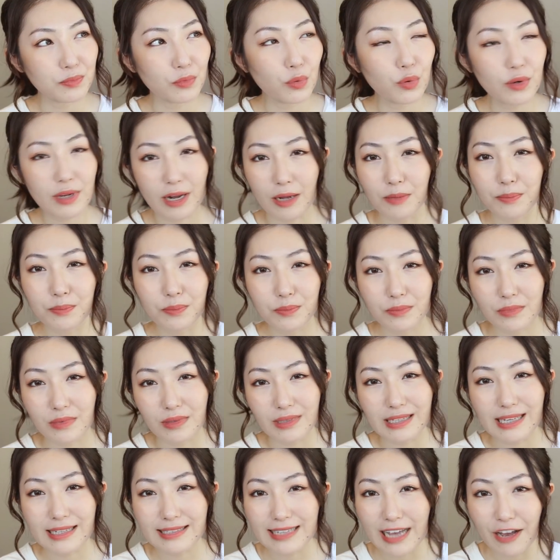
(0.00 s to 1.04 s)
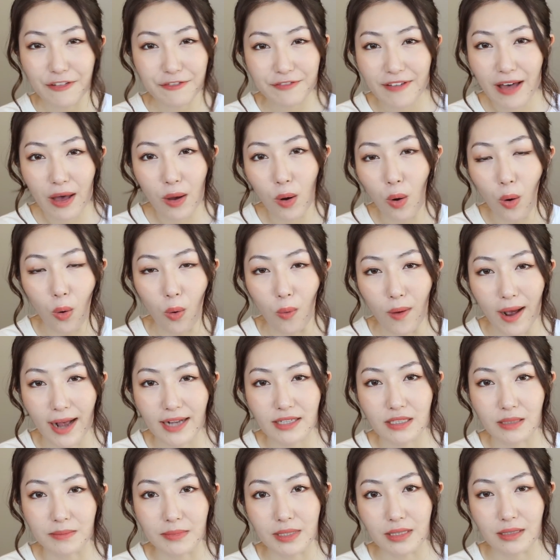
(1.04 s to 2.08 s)
会让腋下泛红
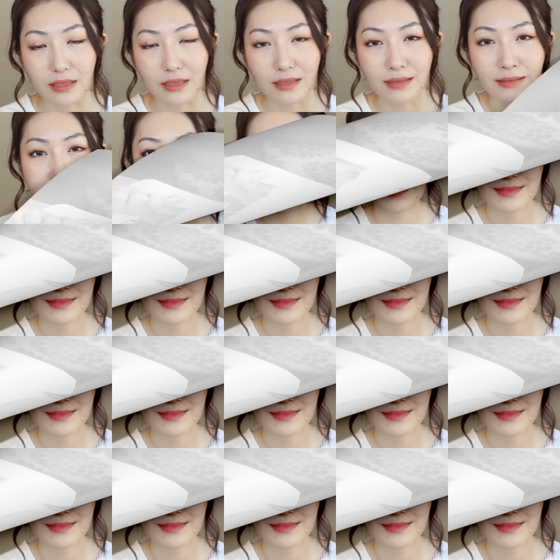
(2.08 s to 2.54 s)
啊什么的。